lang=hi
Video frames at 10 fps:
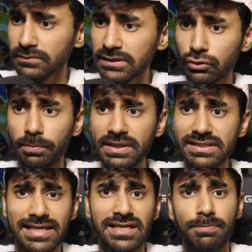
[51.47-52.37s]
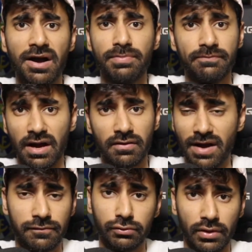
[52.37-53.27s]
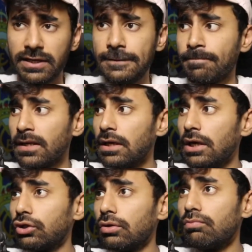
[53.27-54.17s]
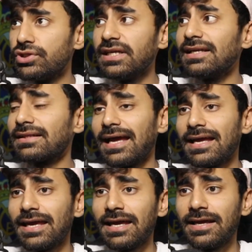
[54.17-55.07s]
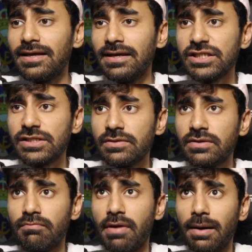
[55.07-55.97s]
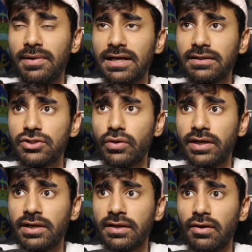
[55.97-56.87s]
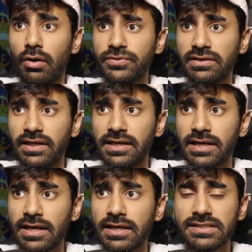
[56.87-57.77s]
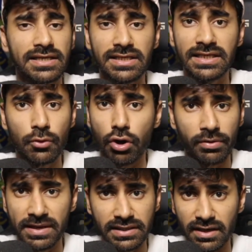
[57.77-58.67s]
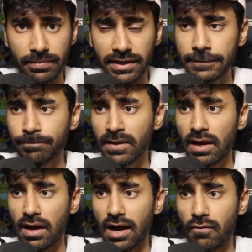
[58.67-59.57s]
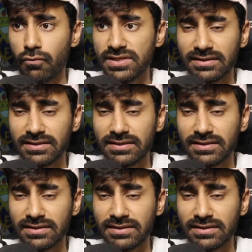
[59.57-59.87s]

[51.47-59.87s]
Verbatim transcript: तो बीसीसीआई से हम पावरफुल तो है नहीं तो मुझे ये लगता है कि इस मामला के जो है ना ऑप्शन यही है कि किसी ना किसी टीम को कॉम्प्रोमाइज़ करना पड़ेगा और वो ज़्यादा